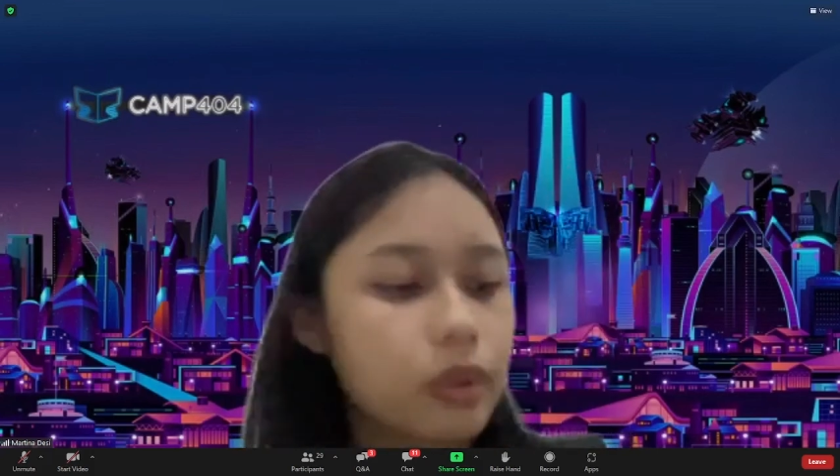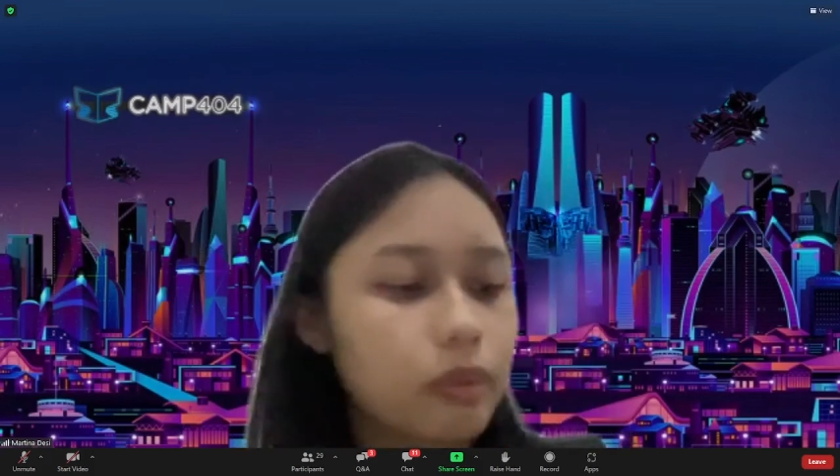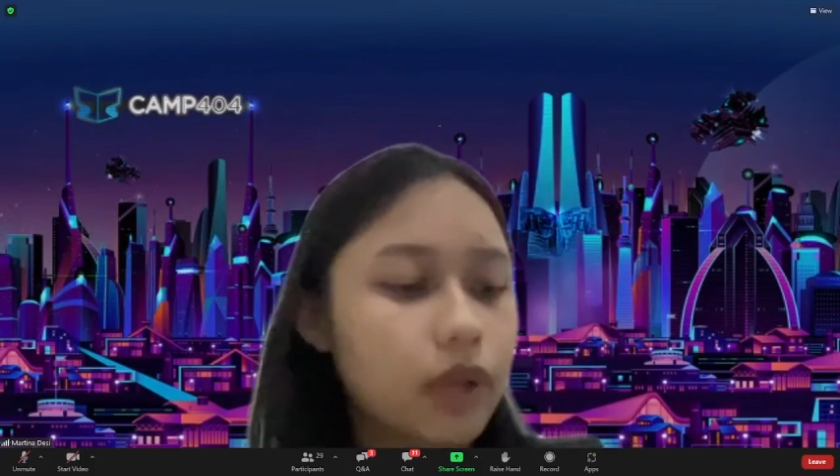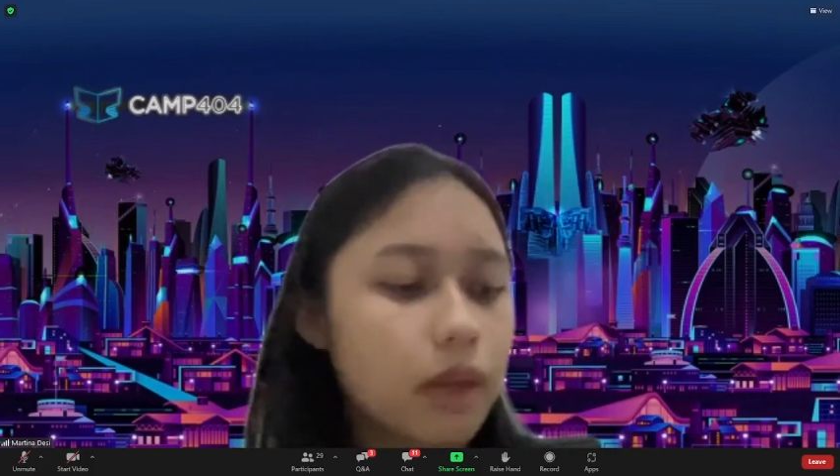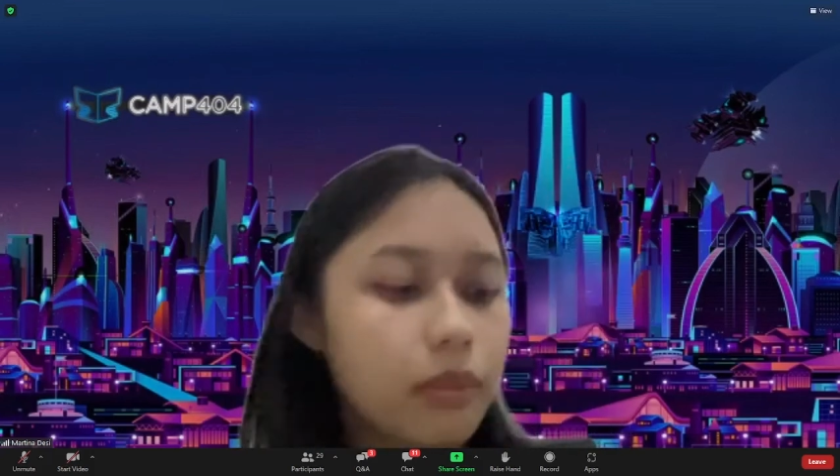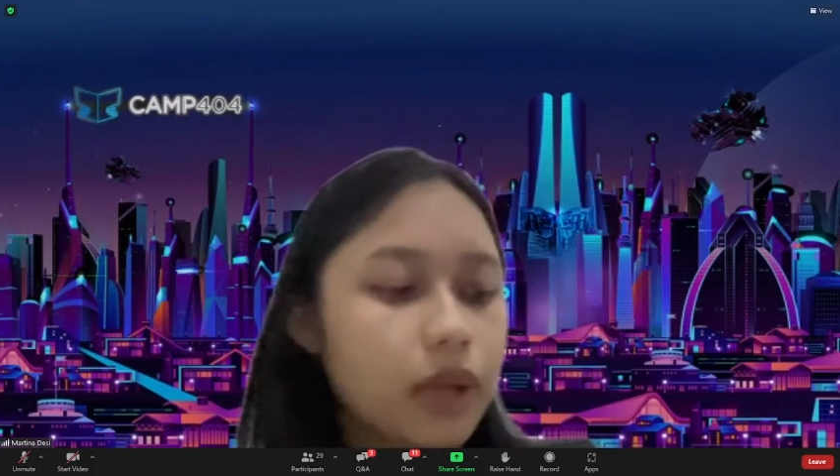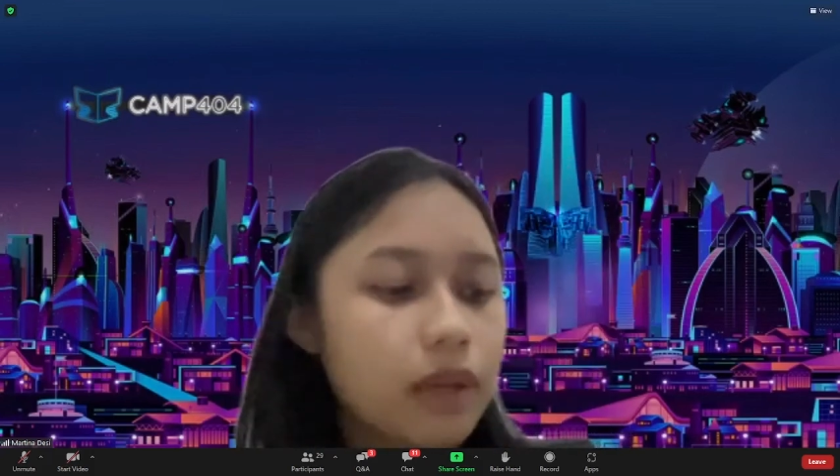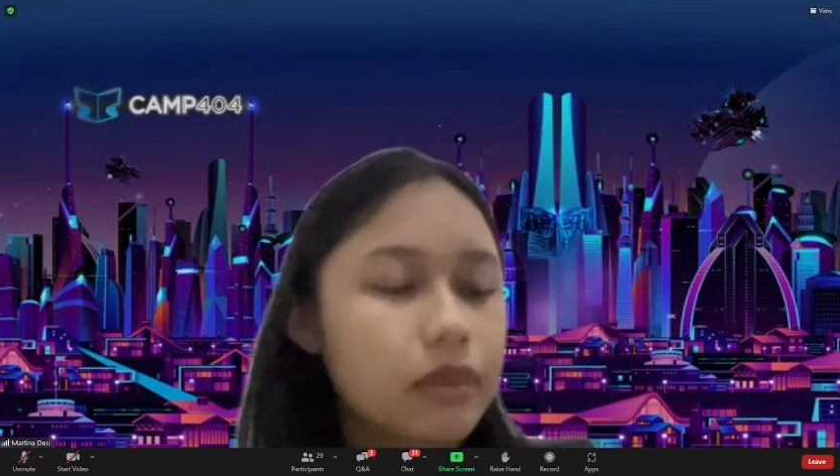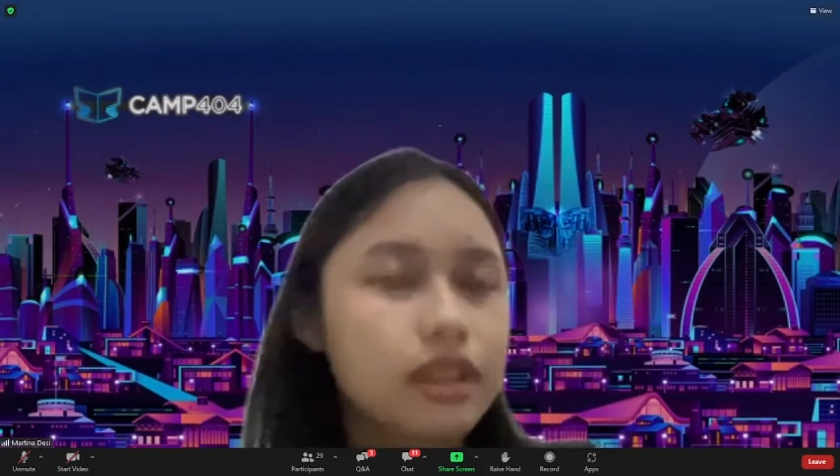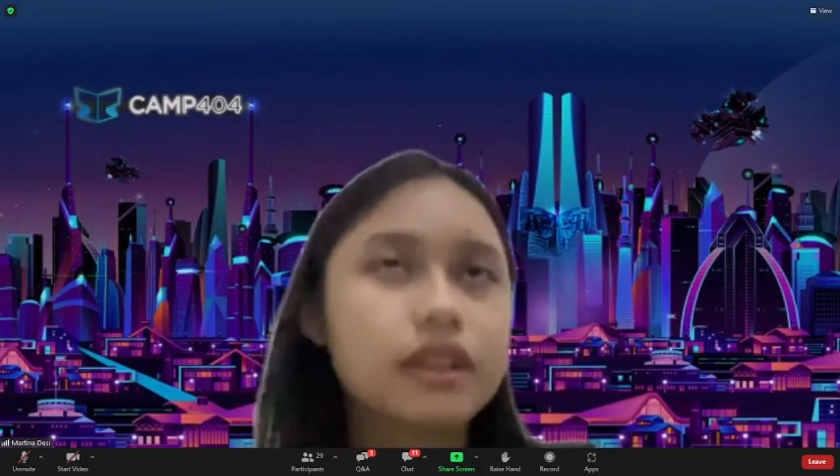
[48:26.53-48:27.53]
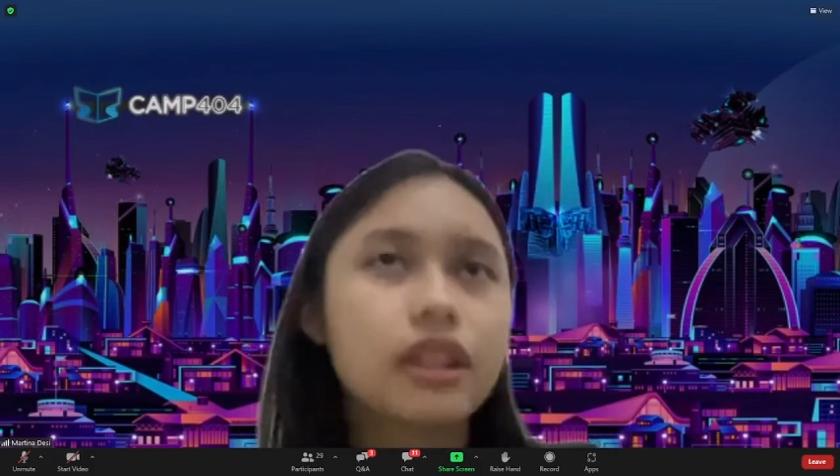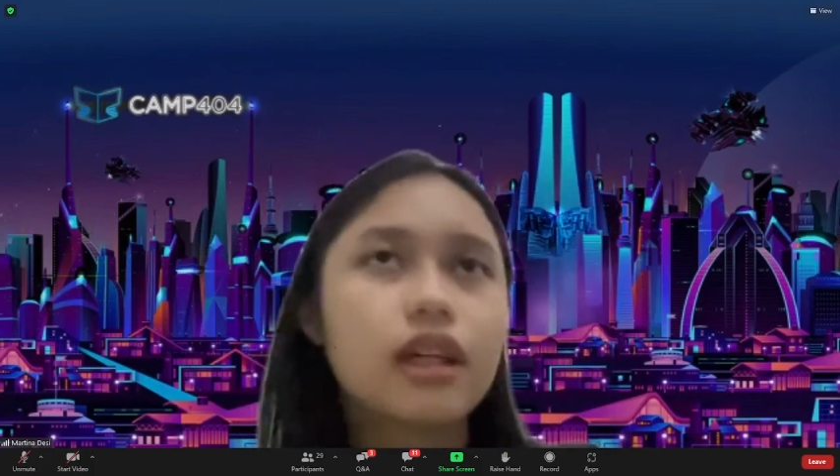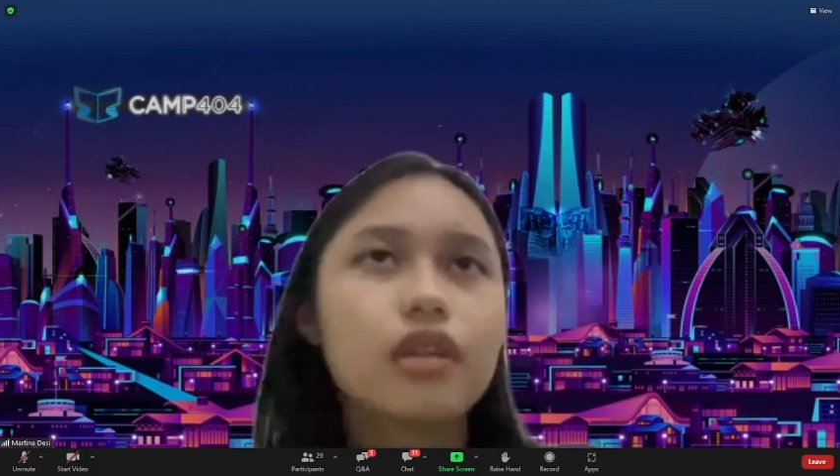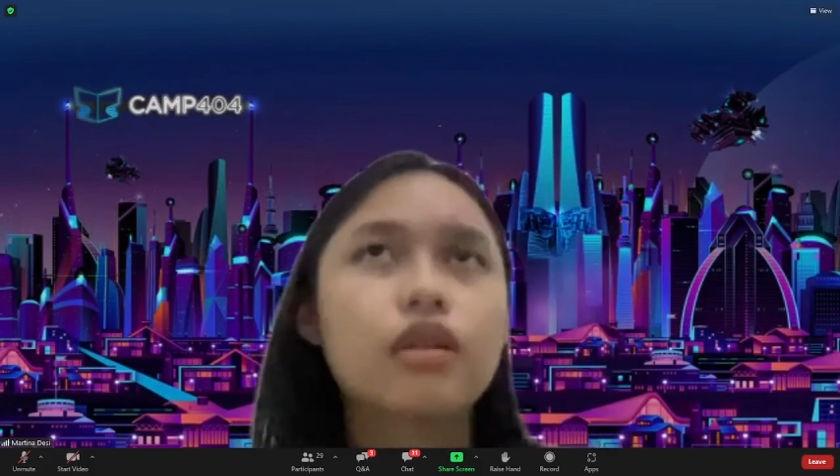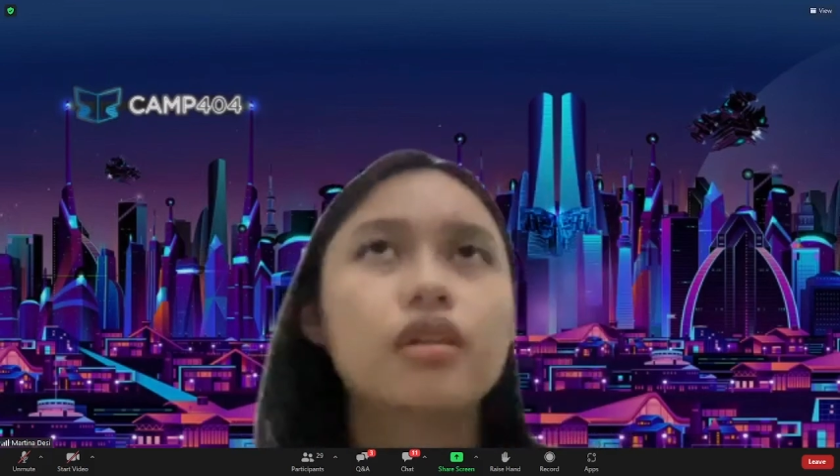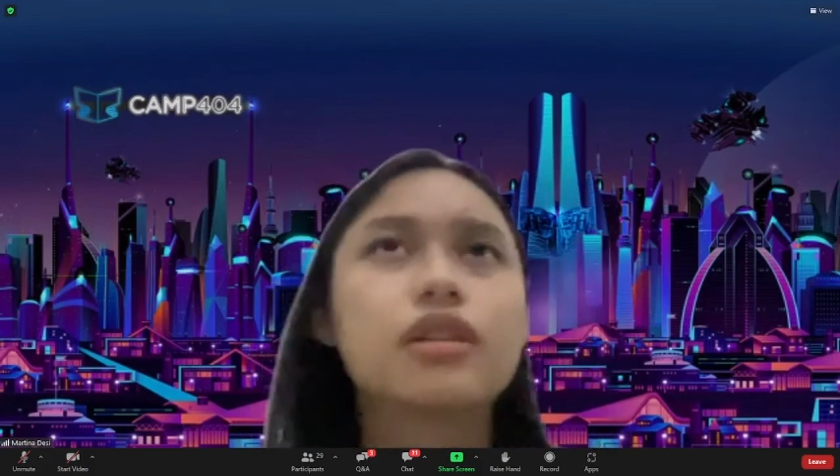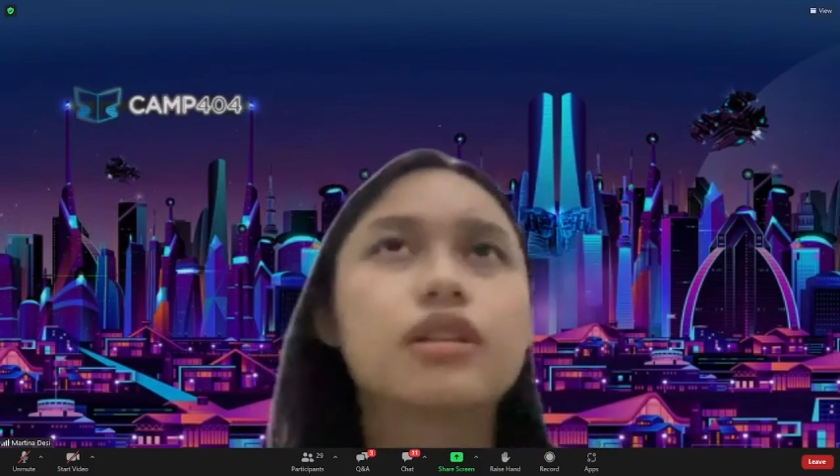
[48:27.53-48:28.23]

beberapa misalnya kalau